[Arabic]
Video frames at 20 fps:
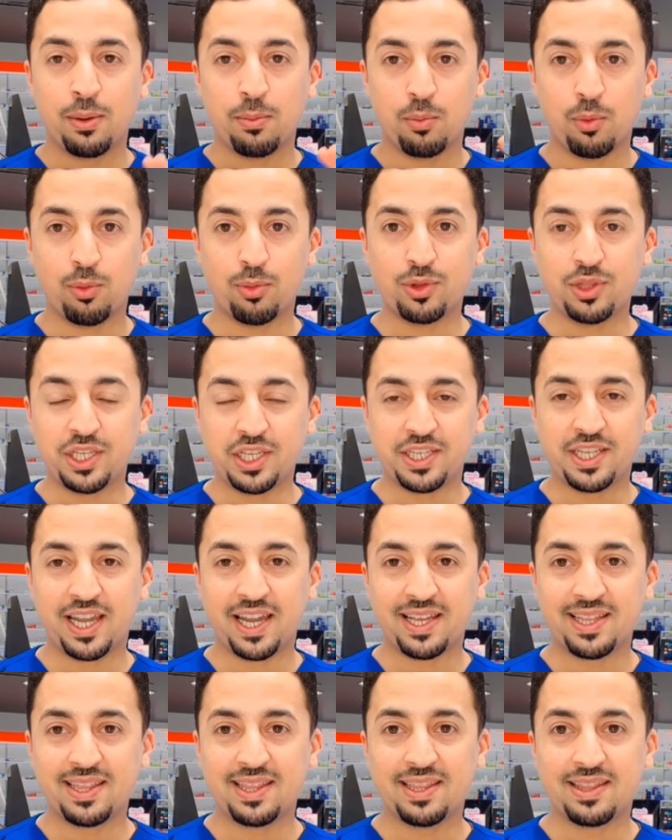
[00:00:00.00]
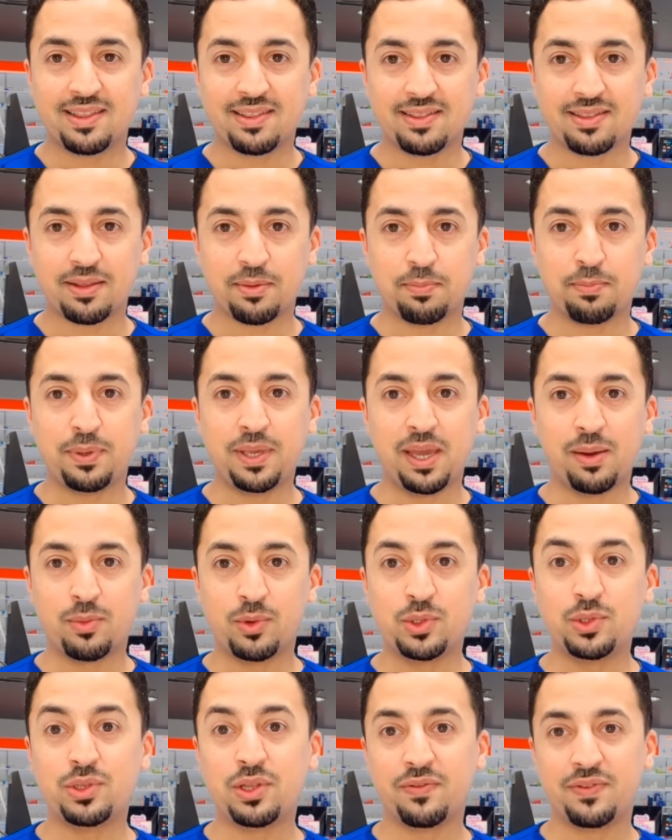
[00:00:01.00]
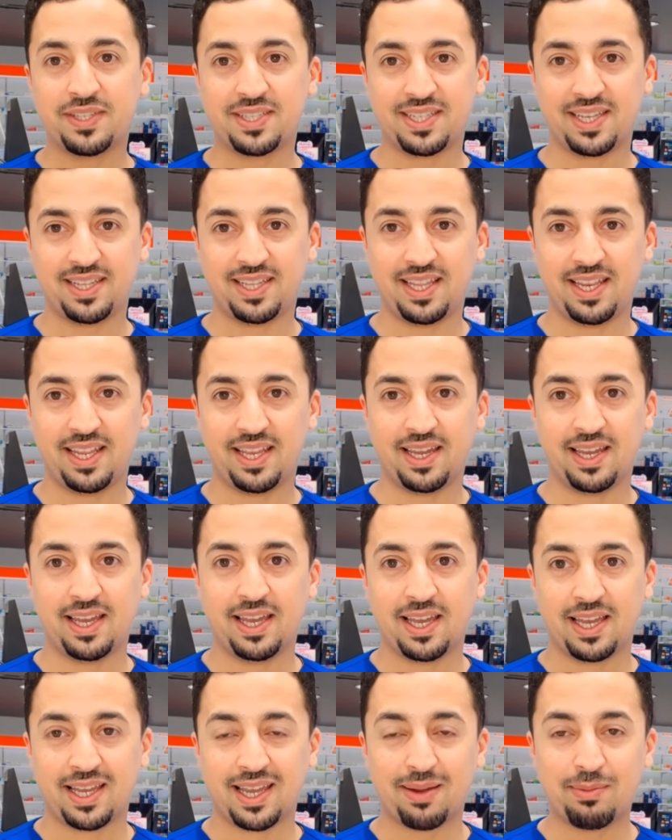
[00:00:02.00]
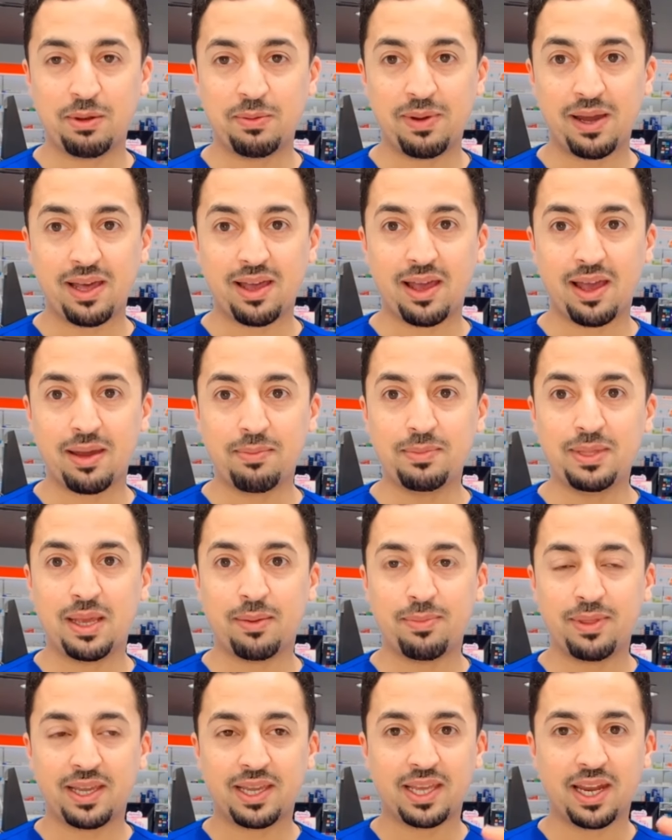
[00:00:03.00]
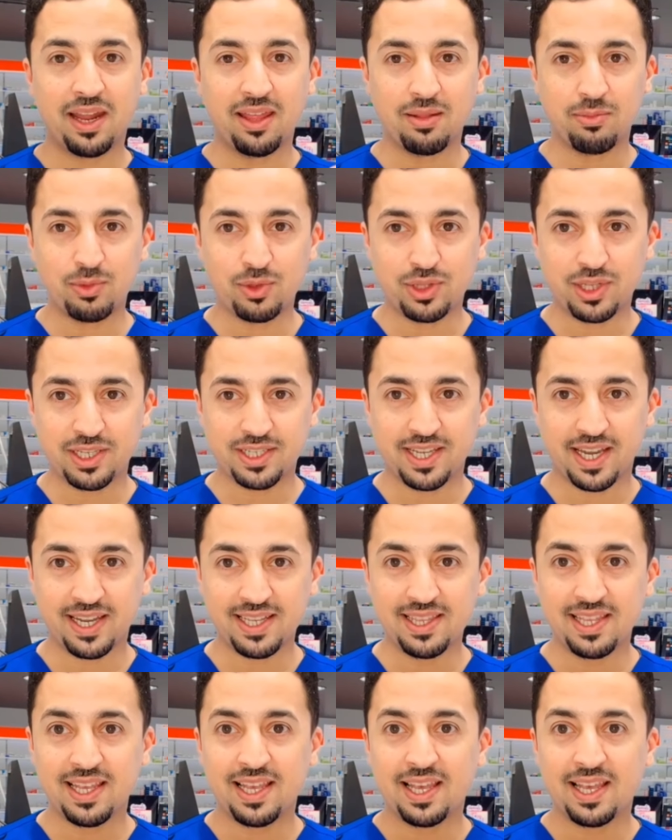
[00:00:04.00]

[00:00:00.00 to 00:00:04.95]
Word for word: بمنتجات طبيه موجوده في الصيدليه قبل ما ابدا بذكر هذه المنتجات